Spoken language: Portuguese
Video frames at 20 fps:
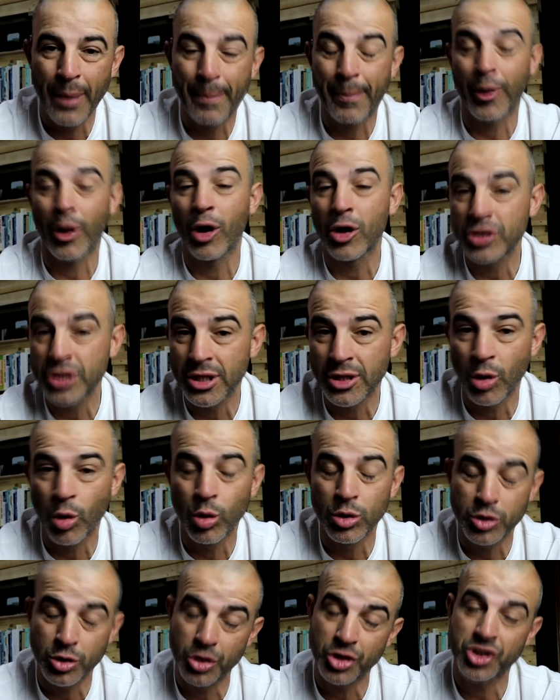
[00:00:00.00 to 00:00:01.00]
a, a próstata ou
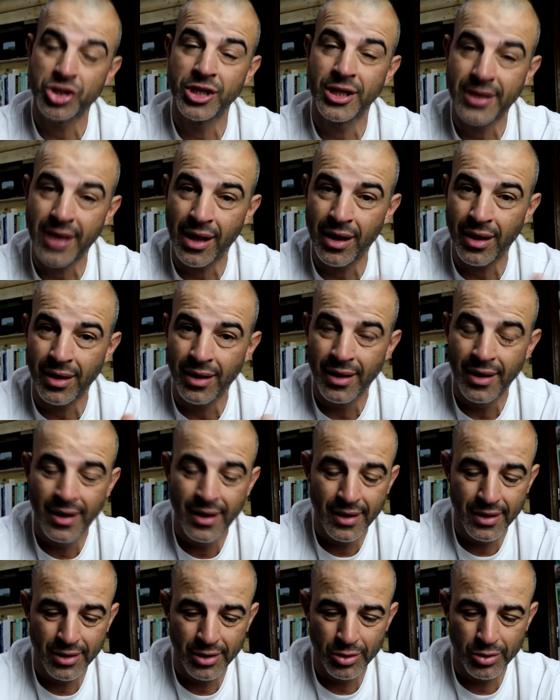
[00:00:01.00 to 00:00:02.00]
a zona genital,
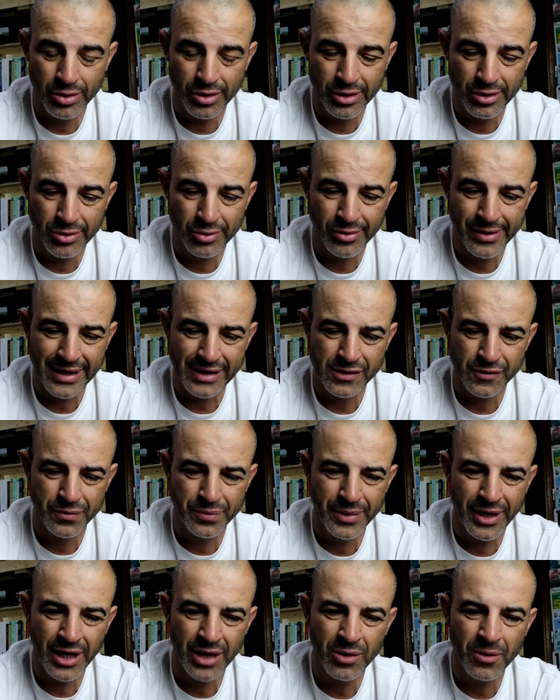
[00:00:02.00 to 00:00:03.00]
do, no, no caso
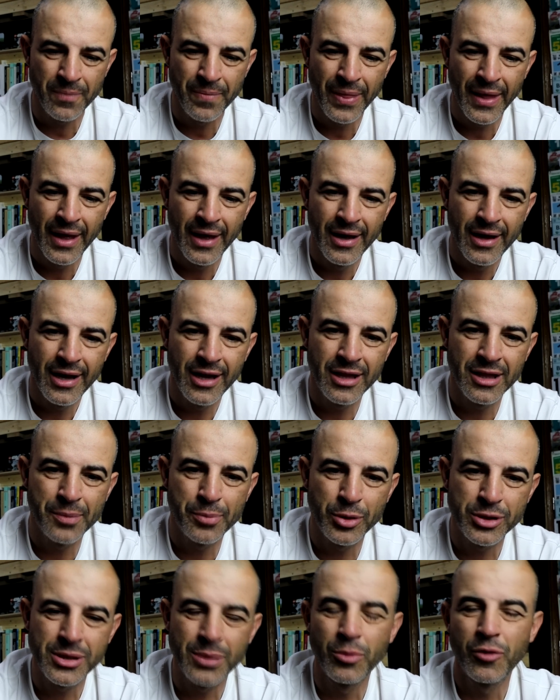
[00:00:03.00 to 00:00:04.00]
feminino, e
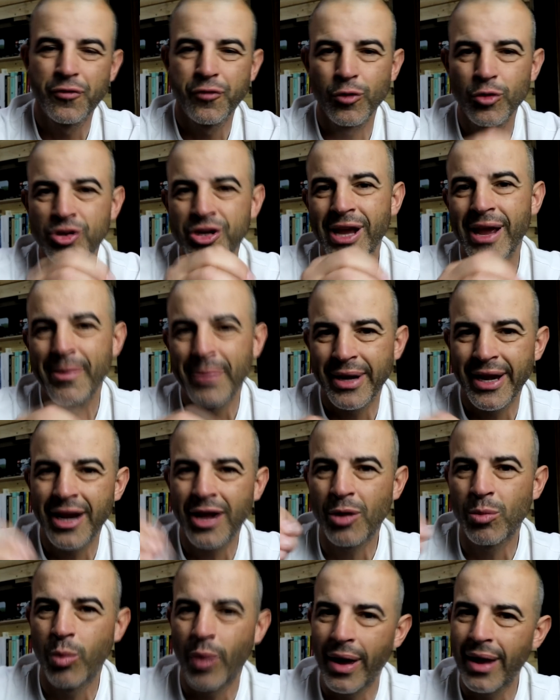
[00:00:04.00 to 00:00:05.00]
depois a morfologia é a maneira
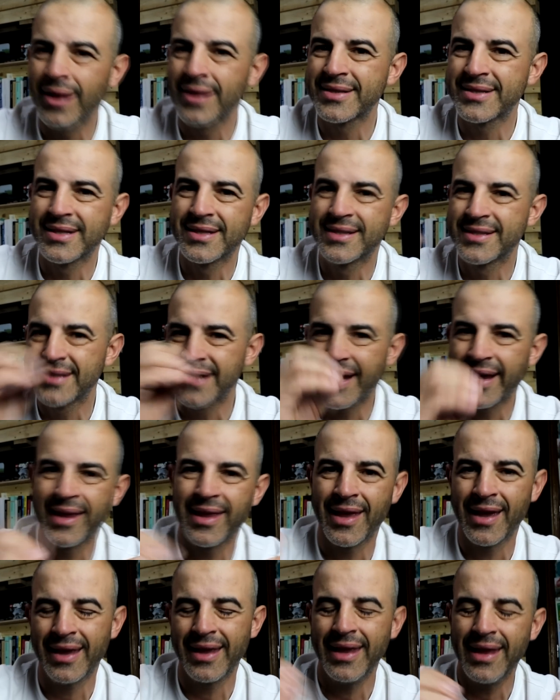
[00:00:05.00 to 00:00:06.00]
como ela se
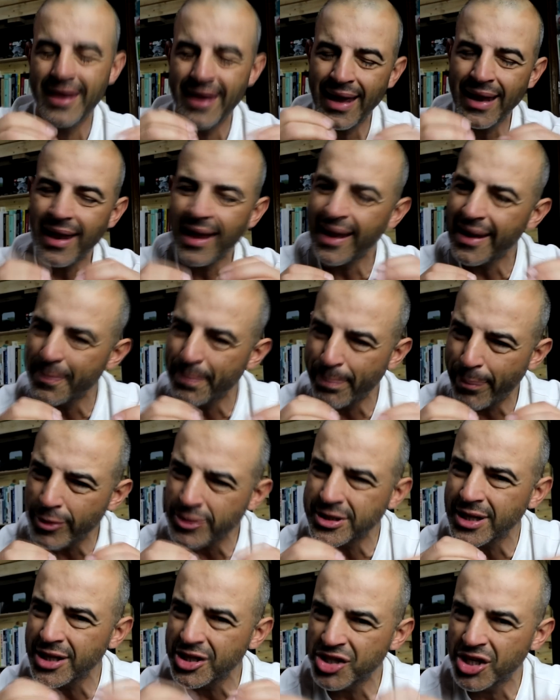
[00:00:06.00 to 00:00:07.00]
desenha e, e ela é,
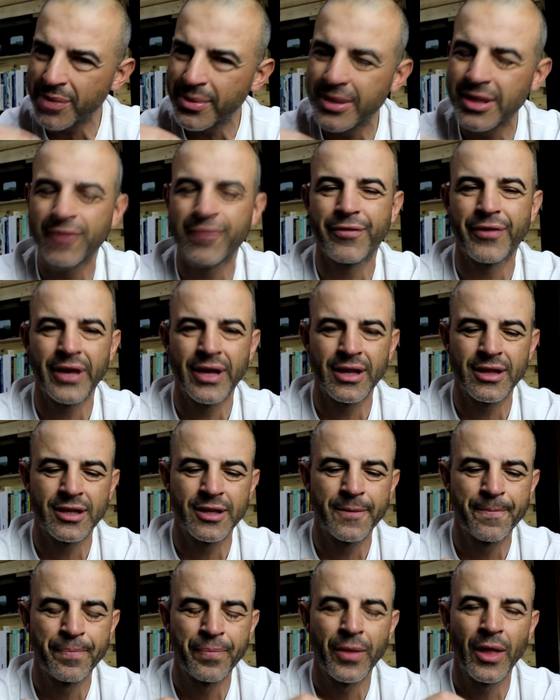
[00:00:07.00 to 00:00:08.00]
pode ser ligeiramente
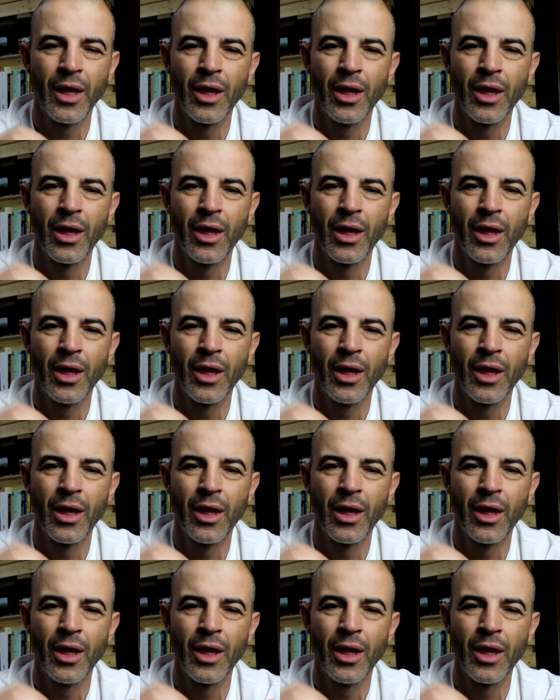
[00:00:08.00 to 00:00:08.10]
diferente